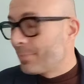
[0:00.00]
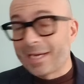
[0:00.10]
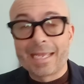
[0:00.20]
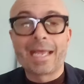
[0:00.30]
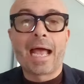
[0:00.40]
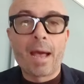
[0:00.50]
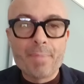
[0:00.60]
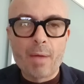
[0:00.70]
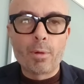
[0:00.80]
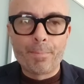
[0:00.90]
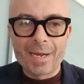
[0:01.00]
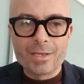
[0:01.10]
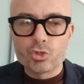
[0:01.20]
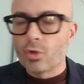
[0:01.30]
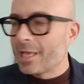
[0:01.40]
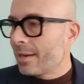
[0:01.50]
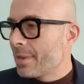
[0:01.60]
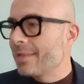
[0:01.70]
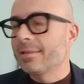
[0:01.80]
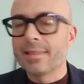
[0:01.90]
perché abbiamo appreso
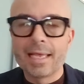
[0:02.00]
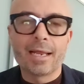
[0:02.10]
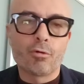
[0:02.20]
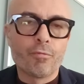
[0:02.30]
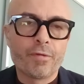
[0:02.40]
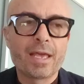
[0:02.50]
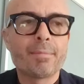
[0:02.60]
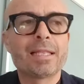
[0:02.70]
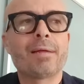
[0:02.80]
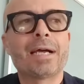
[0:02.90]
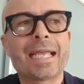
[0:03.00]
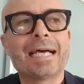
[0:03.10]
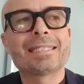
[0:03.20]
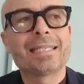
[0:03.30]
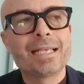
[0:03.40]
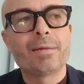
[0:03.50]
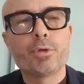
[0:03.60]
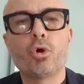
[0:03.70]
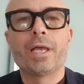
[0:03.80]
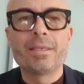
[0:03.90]
chiaramente della conferma della mancanza di
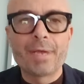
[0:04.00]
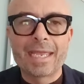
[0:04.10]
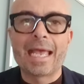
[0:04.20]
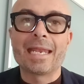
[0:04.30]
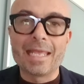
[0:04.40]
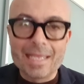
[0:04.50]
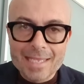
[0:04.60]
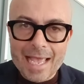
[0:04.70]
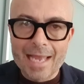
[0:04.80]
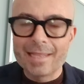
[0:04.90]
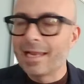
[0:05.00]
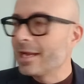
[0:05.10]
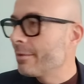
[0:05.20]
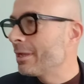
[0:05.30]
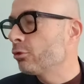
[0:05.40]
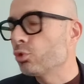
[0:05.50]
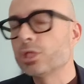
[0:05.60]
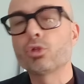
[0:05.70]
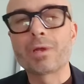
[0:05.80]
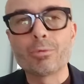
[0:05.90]
Rabiot e di McKenny. Ieri dall'allenamento è
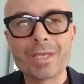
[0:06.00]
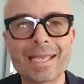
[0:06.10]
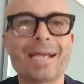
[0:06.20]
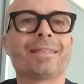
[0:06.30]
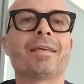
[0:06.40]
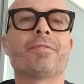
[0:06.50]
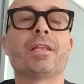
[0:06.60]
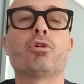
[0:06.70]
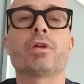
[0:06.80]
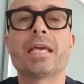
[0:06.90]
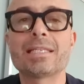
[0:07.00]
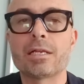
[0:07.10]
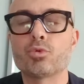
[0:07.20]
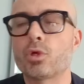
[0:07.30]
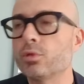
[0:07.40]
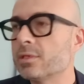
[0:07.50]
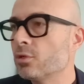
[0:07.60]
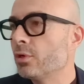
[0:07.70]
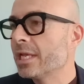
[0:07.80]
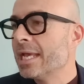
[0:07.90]
uscito claudicante Federico Chiesa, le sue
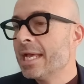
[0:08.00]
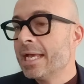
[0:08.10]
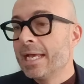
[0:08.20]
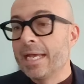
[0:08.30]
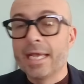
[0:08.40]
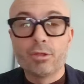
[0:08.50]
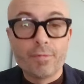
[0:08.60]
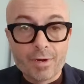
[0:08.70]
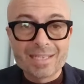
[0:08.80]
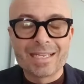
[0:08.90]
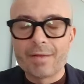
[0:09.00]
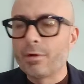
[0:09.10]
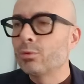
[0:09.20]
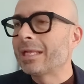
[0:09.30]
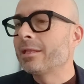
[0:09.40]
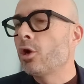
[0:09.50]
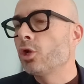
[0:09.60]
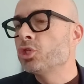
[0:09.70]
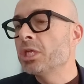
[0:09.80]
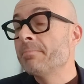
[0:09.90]
condizioni eh, dovevano essere rivalutate
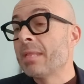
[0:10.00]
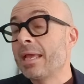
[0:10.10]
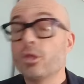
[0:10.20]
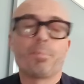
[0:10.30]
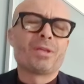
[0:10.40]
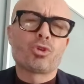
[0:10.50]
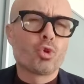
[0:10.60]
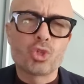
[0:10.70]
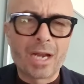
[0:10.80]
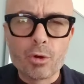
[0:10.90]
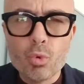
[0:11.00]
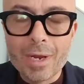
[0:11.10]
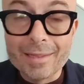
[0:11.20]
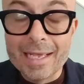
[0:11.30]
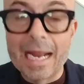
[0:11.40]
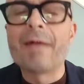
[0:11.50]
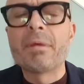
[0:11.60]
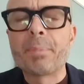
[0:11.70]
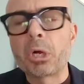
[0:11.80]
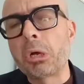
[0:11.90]
oggi. Io penso non sarà nulla di
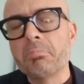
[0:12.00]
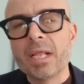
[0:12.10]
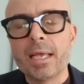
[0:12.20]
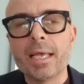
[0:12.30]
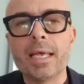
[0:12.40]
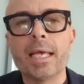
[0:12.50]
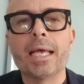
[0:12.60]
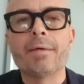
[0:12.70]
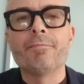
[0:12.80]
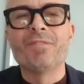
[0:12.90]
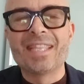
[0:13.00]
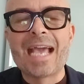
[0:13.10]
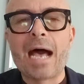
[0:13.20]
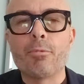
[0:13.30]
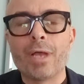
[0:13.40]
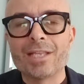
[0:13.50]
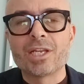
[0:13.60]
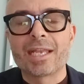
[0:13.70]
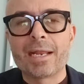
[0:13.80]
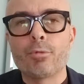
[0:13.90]
grave, però eh, vediamo e
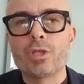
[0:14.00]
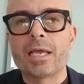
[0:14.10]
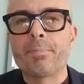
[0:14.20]
cercheremo di